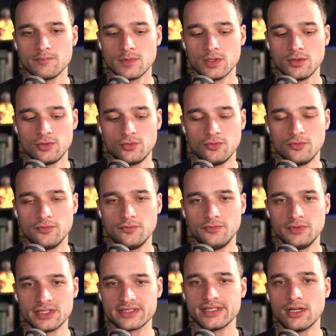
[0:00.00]
Und du
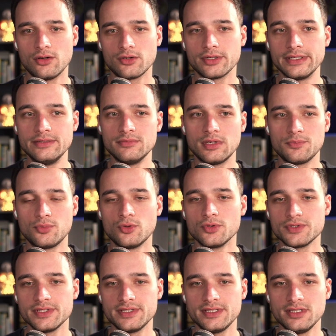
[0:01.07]
wirst ja auch immer
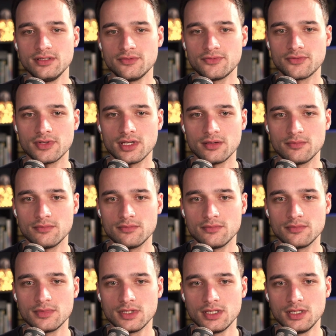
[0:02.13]
positiv ähm,
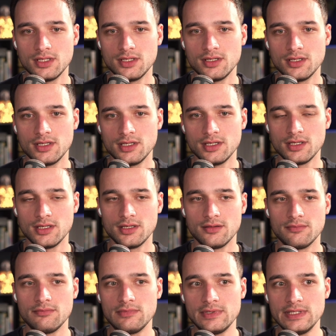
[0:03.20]

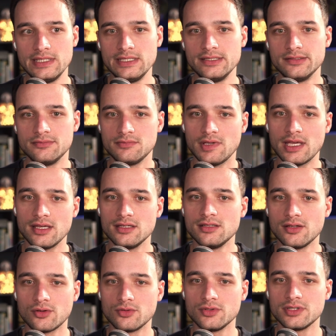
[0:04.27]
in
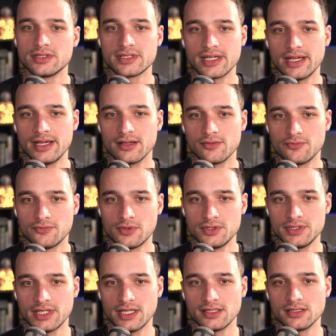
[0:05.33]
Erinnerung getragen von
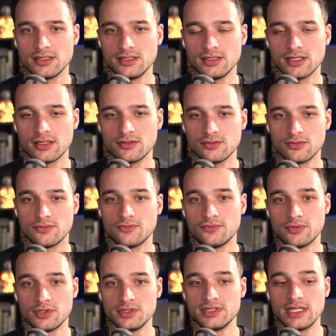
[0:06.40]
deinen Kindern und
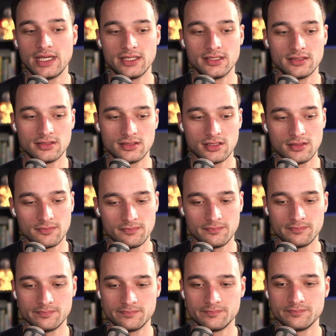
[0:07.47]
von deinen, ähm,
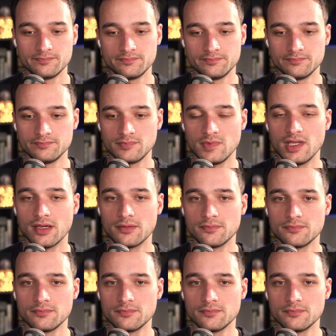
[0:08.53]
ja.